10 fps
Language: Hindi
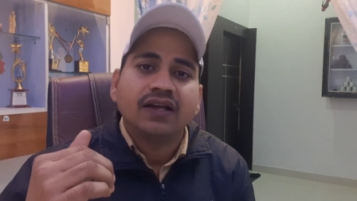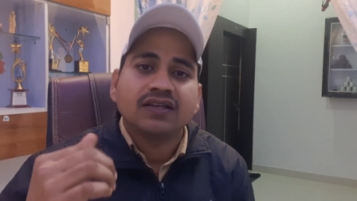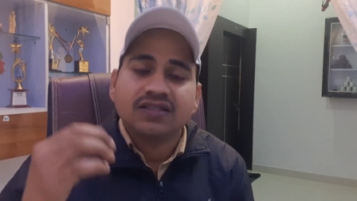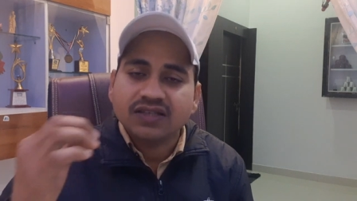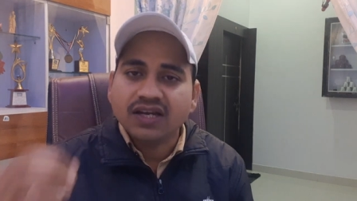
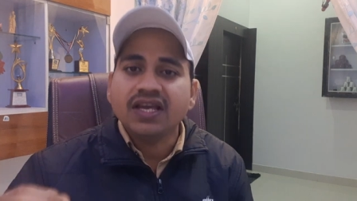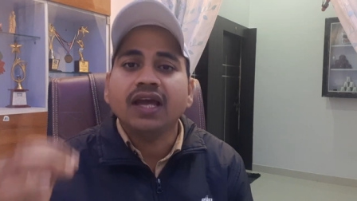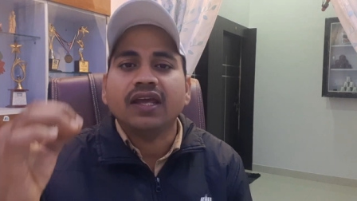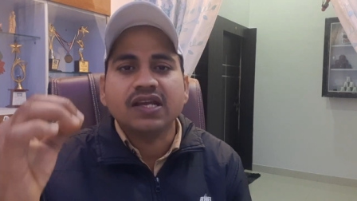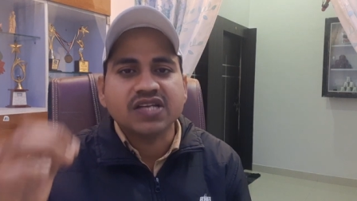किसके लिए
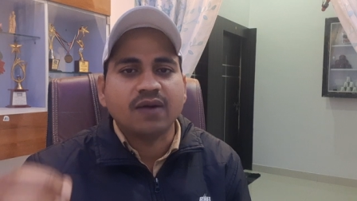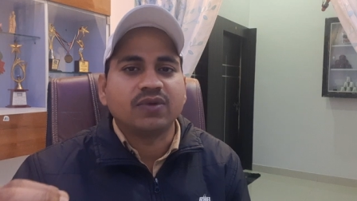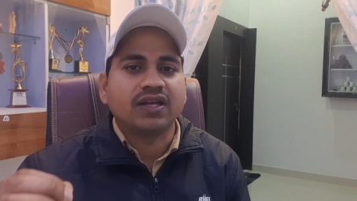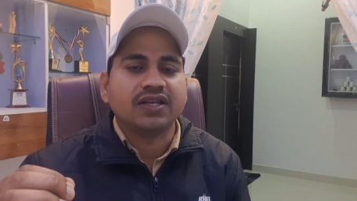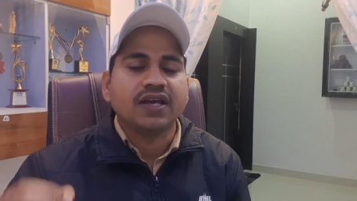एग्जाम
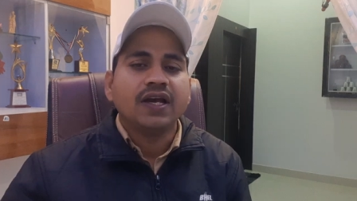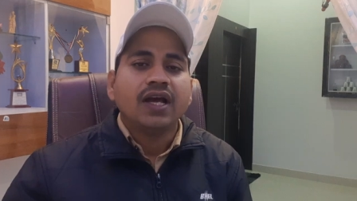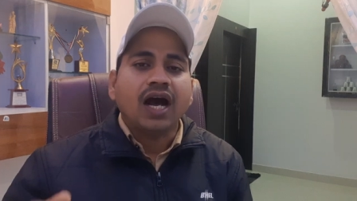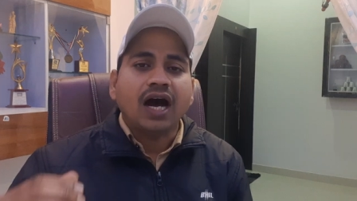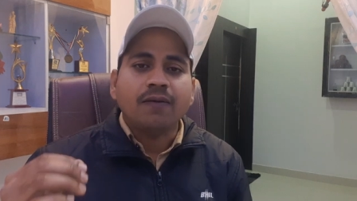के लिए
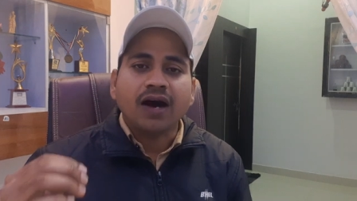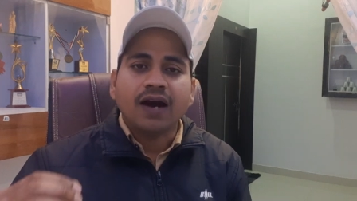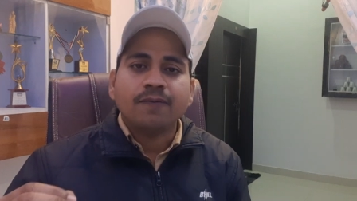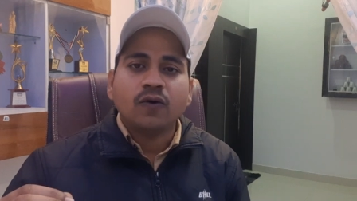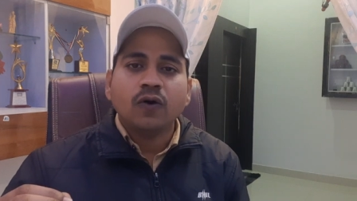अब
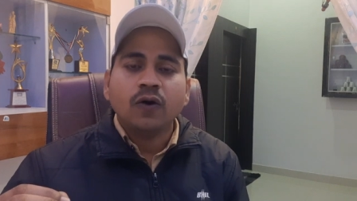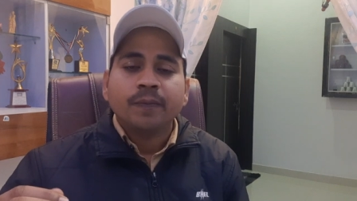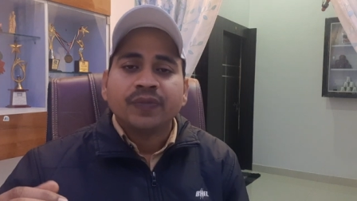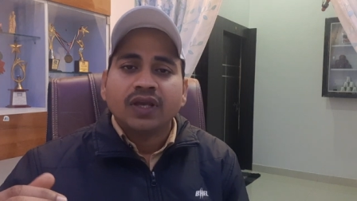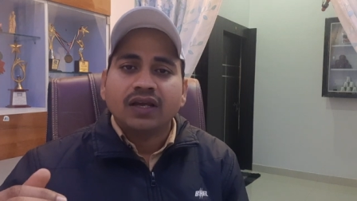आपको
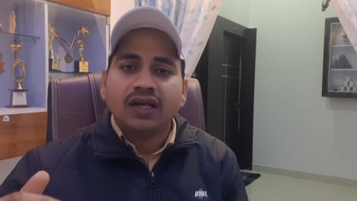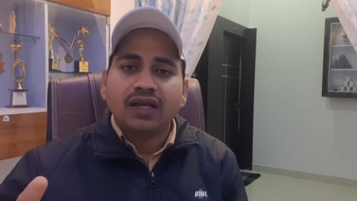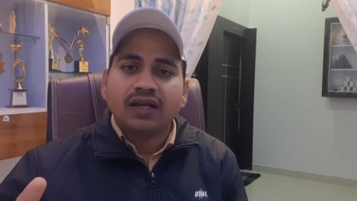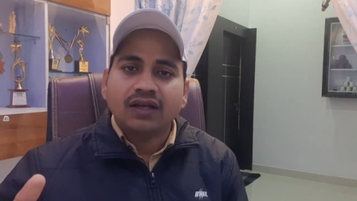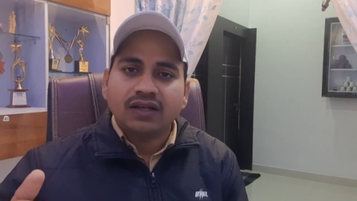
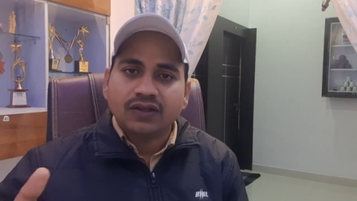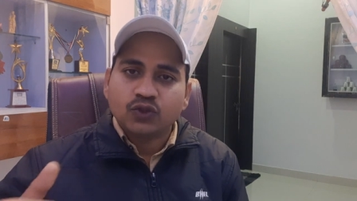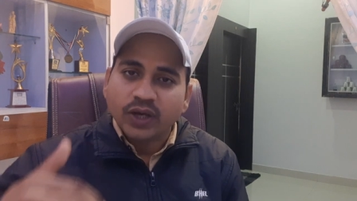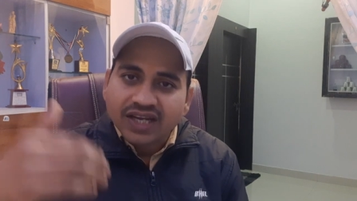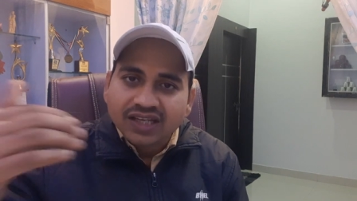
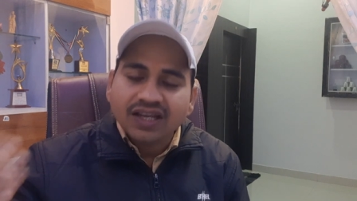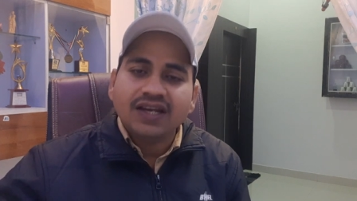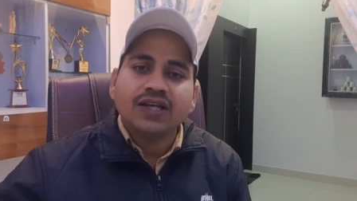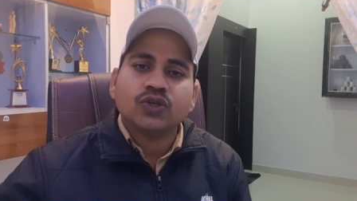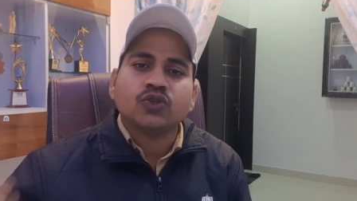ज्वाइनिंग के
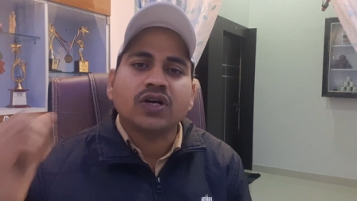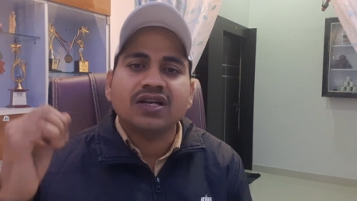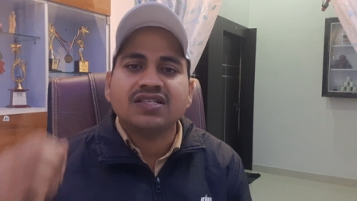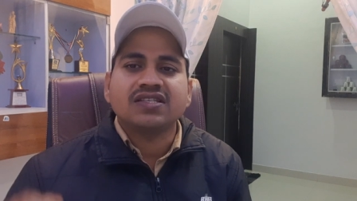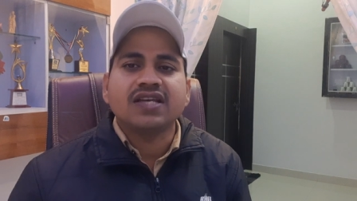लिए जो शॉर्ट
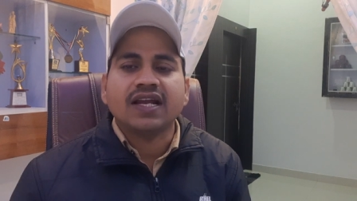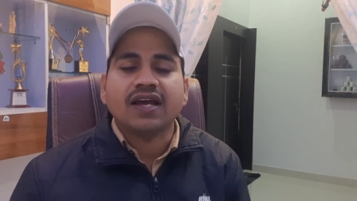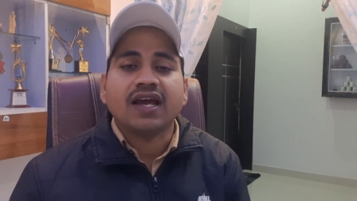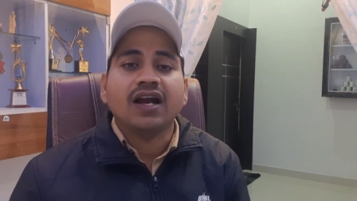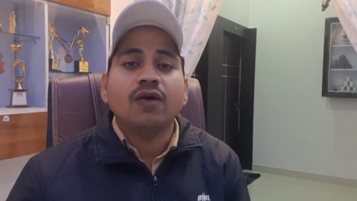लिस्ट किया
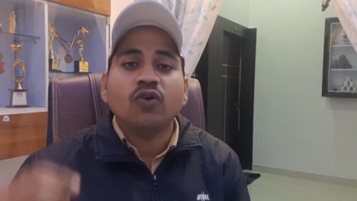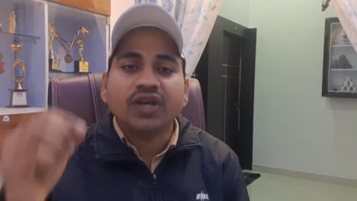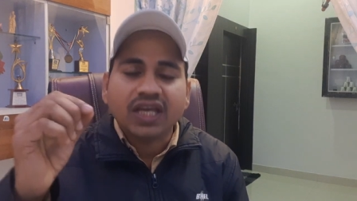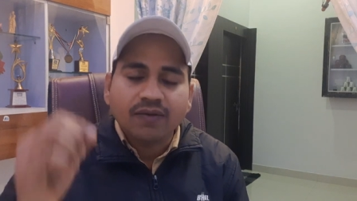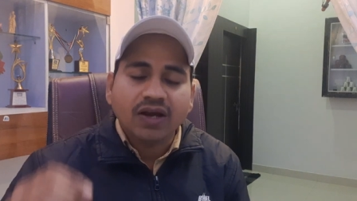जाएगा वो
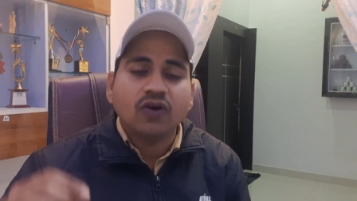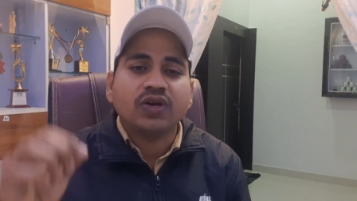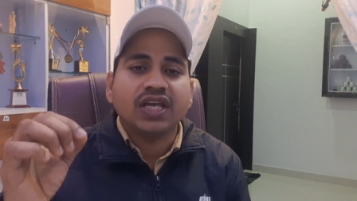केवल और